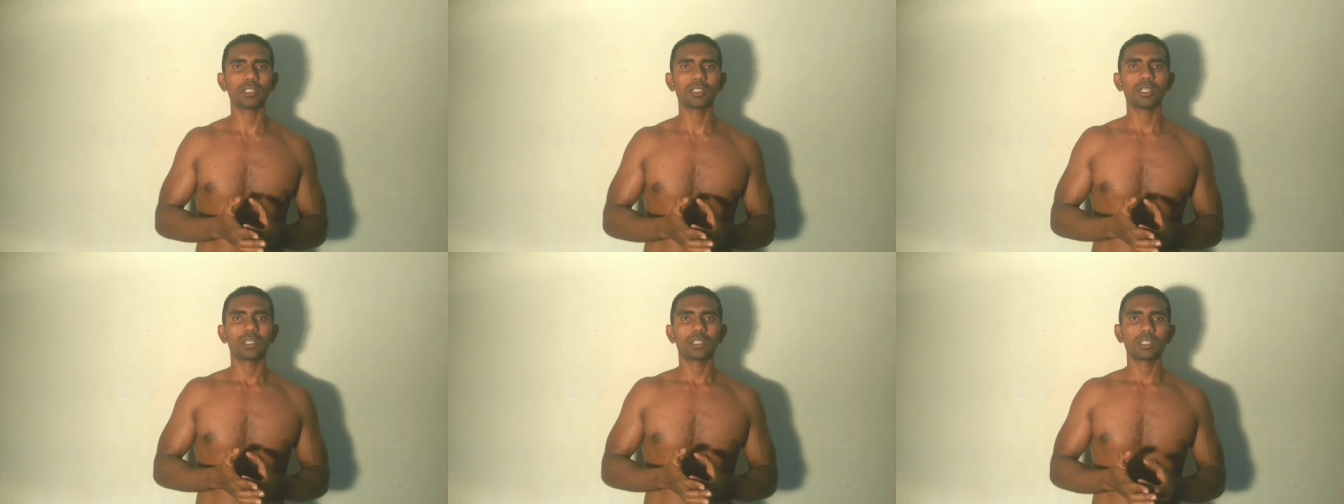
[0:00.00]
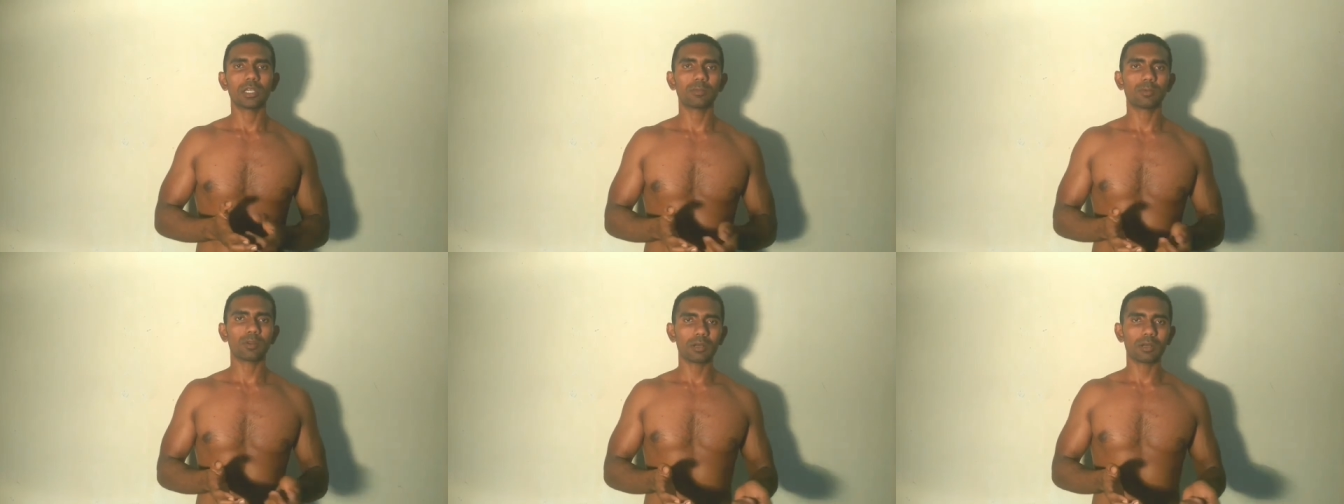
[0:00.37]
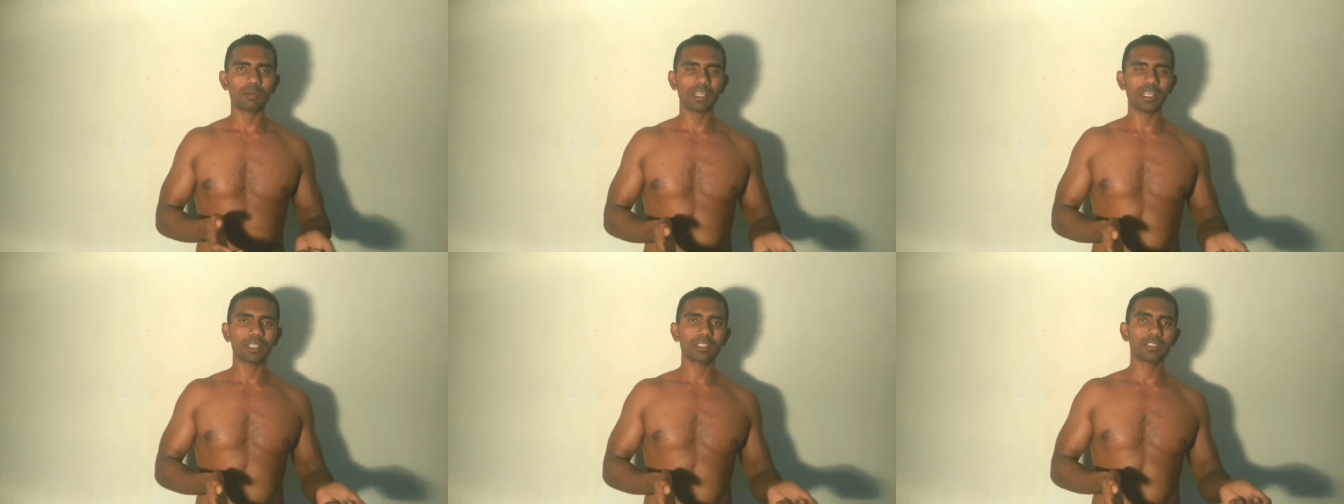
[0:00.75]
তারপর আমরা
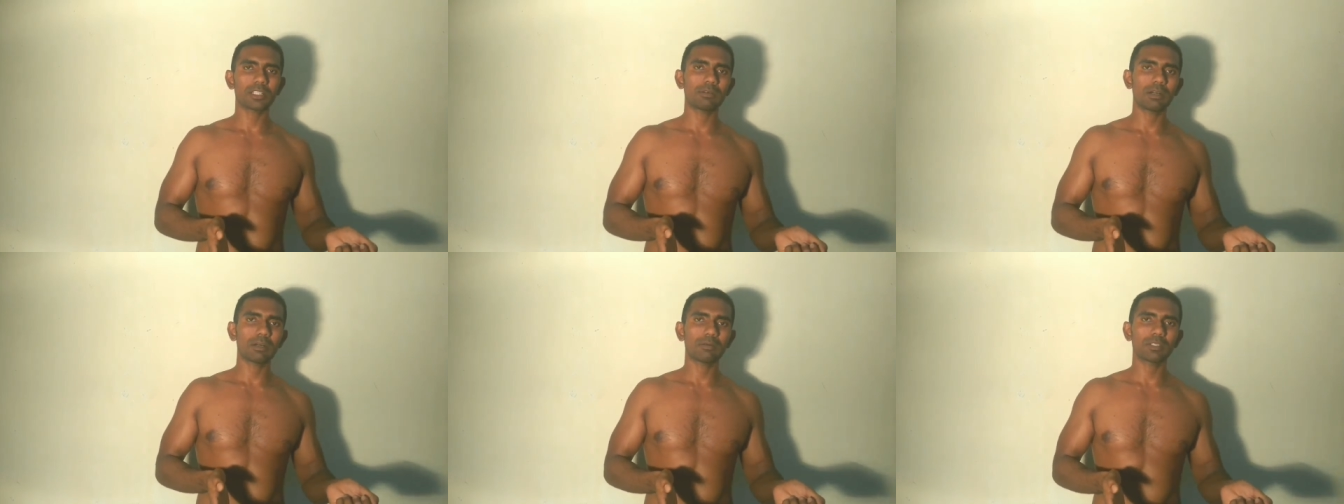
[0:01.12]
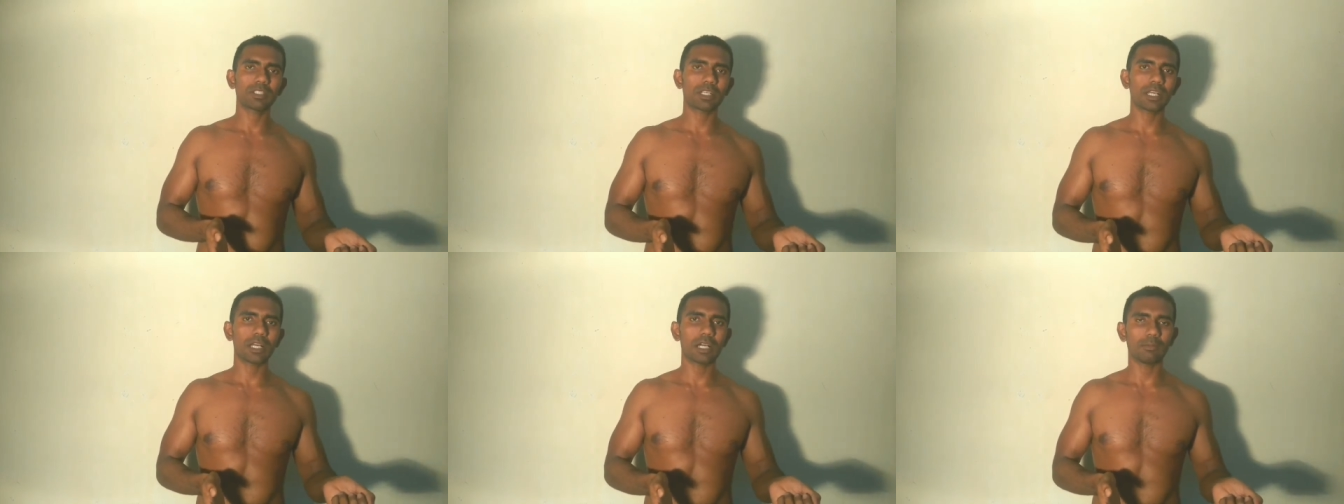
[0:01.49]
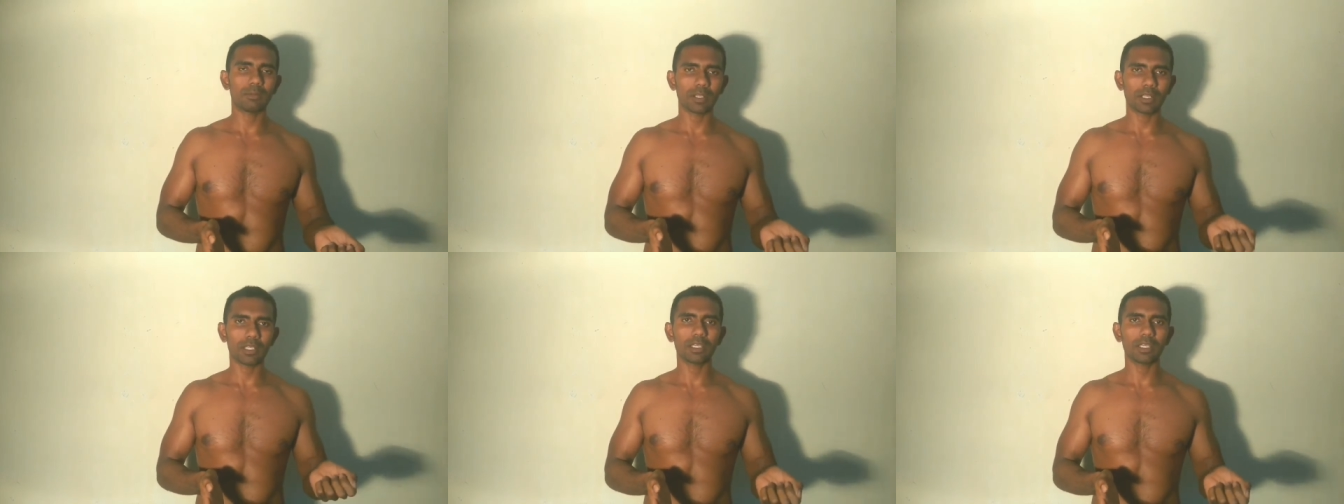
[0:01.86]
এক্সট্রাভাবে যে খাবারে
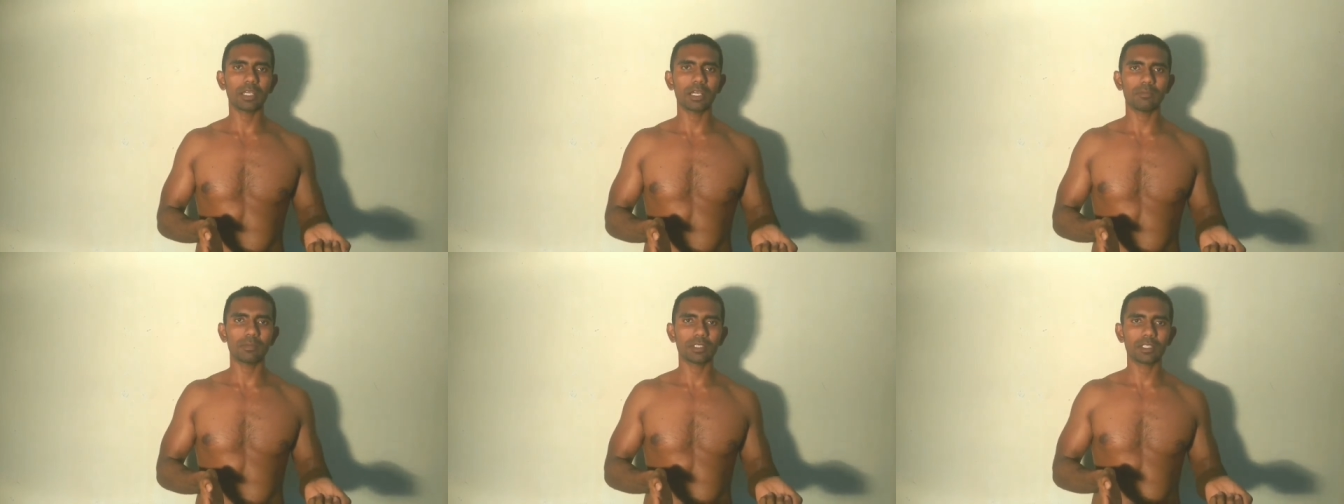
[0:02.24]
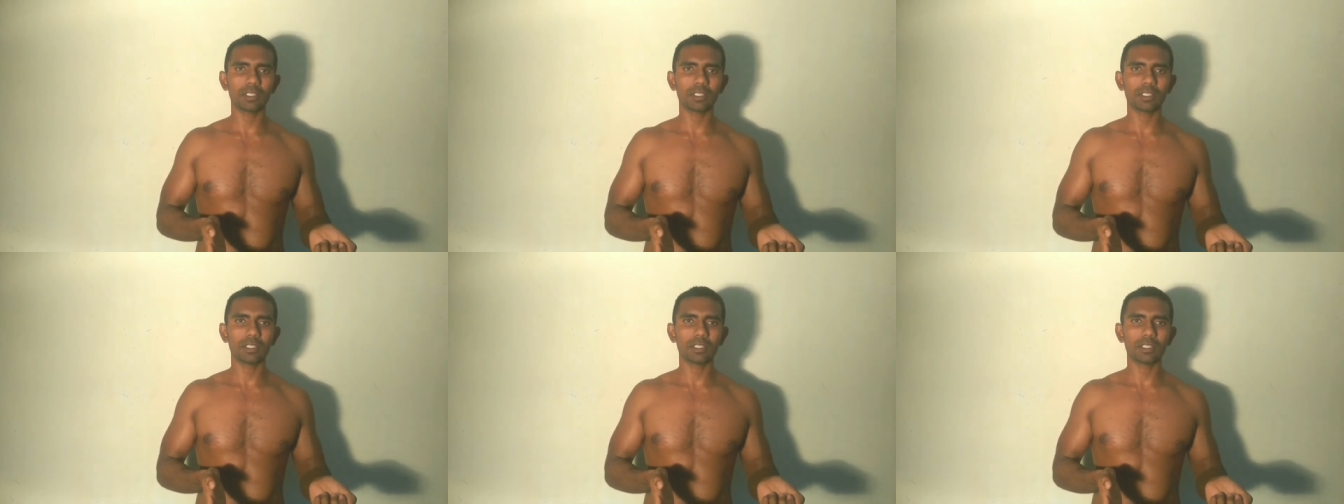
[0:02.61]
আমাদের